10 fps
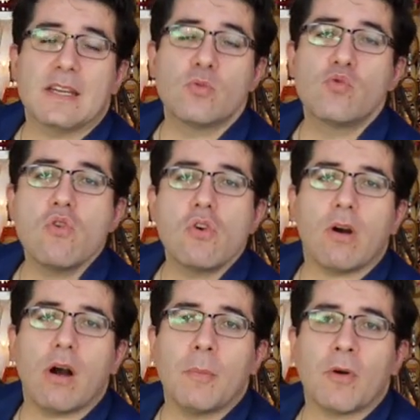et où le
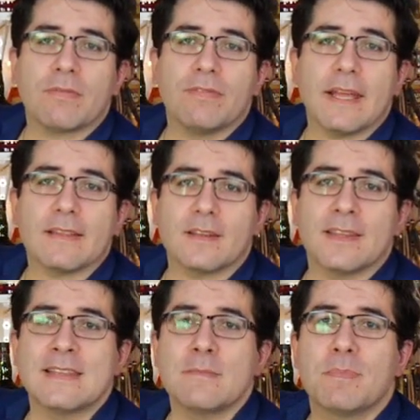rhum en fait
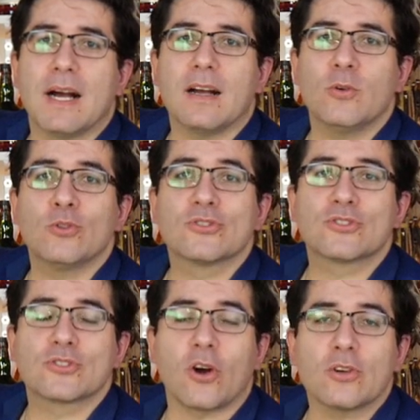n'est pas le
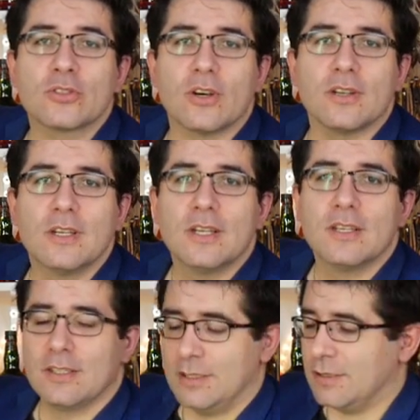centre
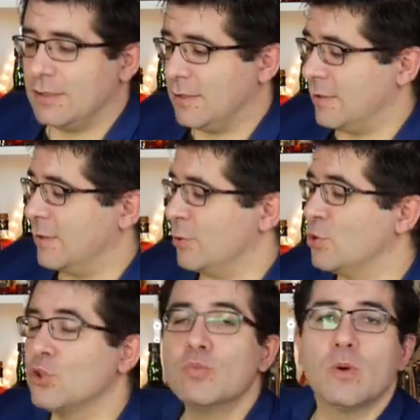euh,
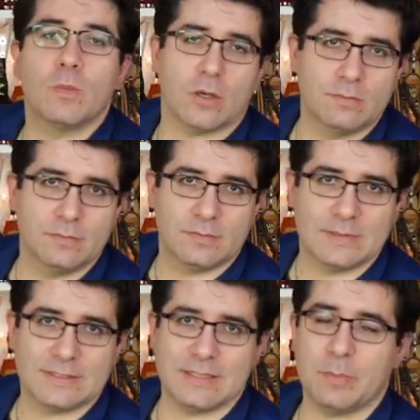du moment.
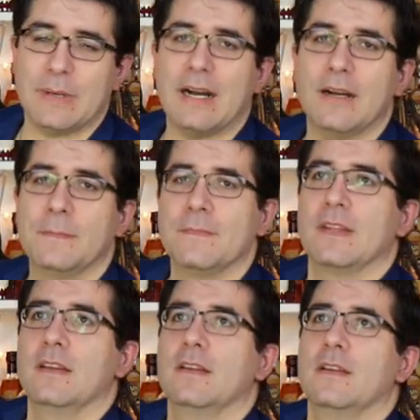C'est pas
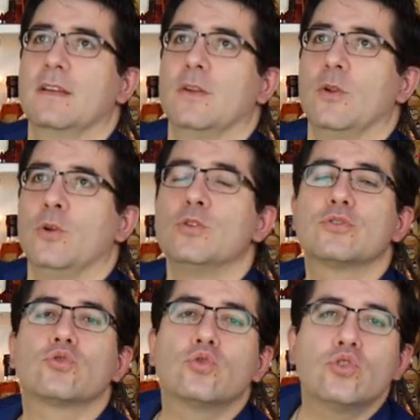le
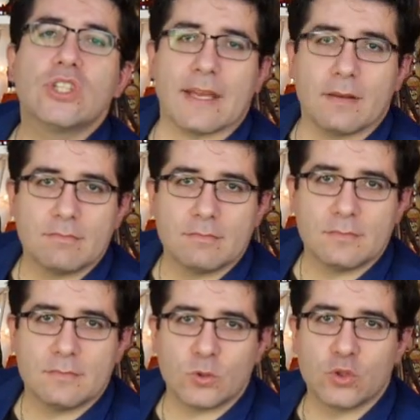sujet
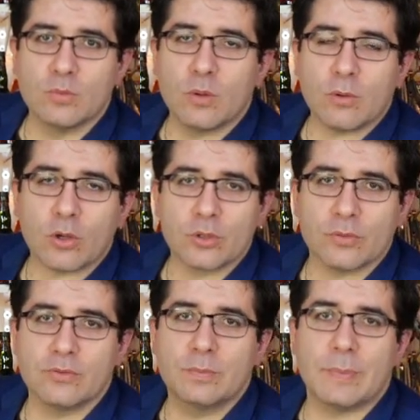du moment
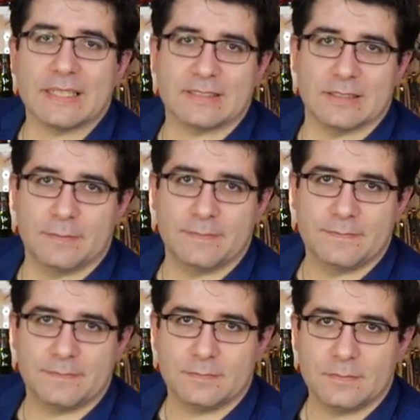que vous passez.
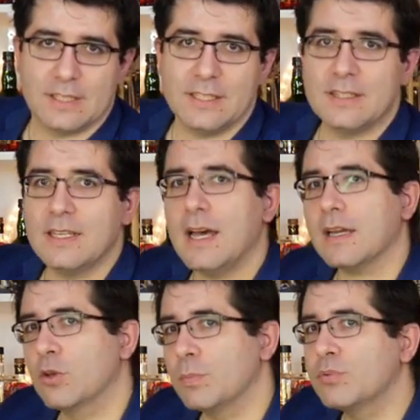Il n'est
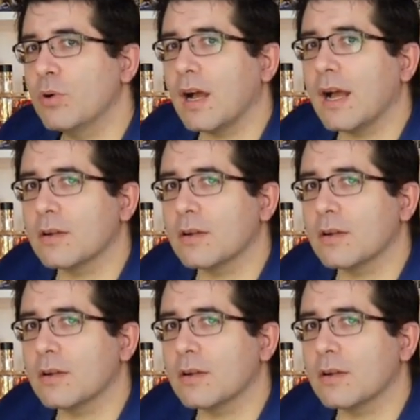là que pour